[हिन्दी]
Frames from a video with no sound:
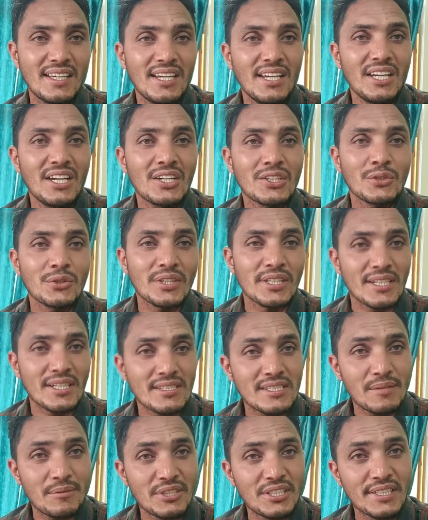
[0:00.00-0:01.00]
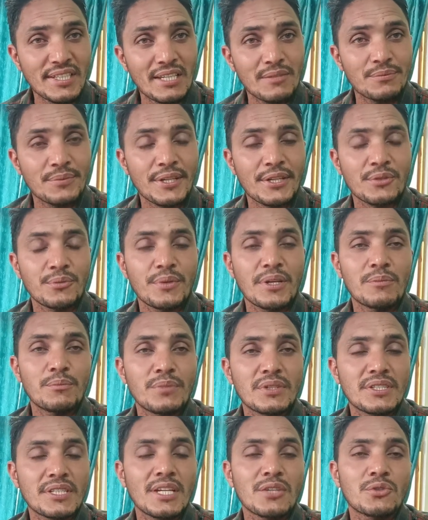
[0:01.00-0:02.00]
के क्योंकि रक्षाबंधन के पर्व में
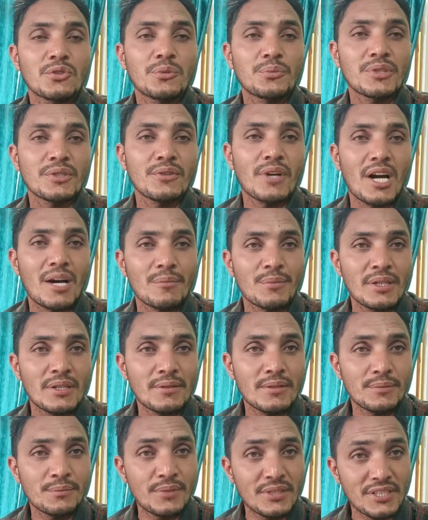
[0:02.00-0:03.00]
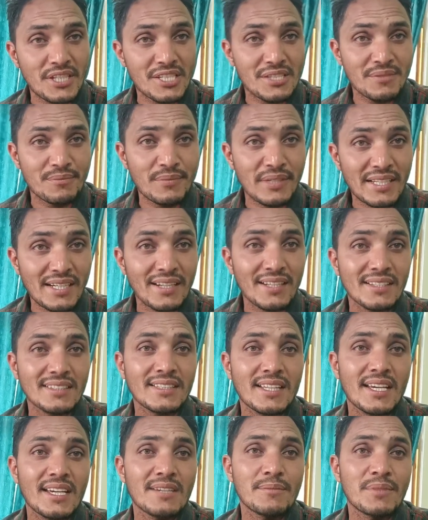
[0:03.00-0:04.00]
विशेष रूप से वहाँ पे विशेष मेला
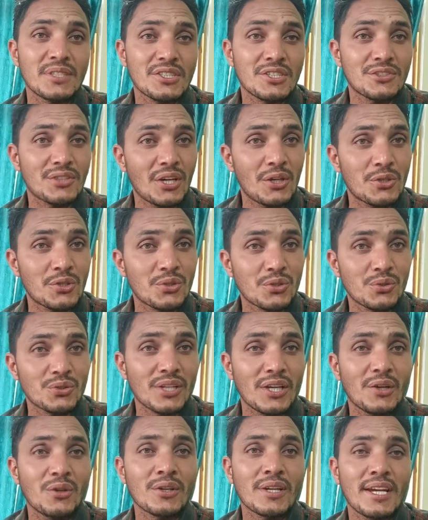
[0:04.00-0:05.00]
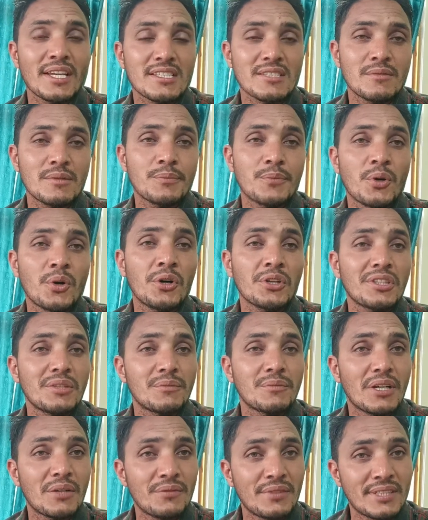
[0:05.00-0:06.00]
लगता है विशेष आयोजन होता है और ऐसे में बहुत ही
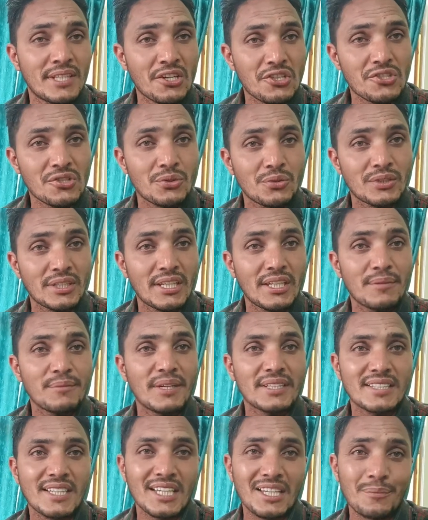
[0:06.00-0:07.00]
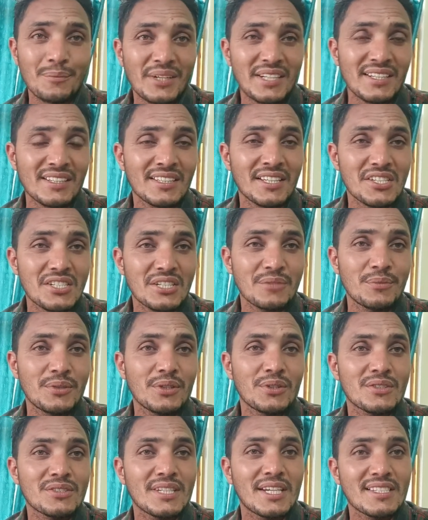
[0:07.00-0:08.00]
भव्य दर्शन होते हैं माता के पिंडी दर्शन
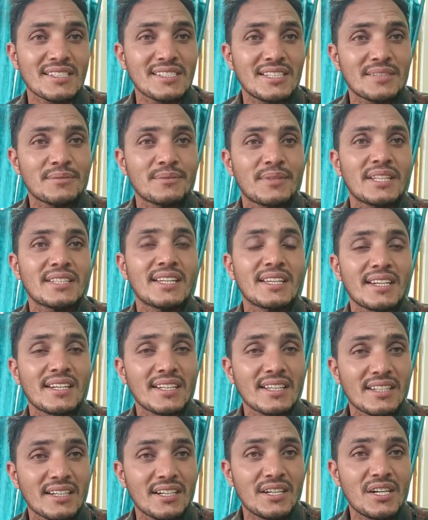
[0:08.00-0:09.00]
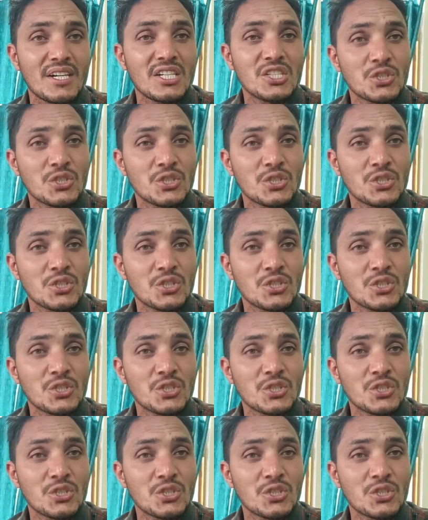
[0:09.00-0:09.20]
भी और साक्षात माता रानी का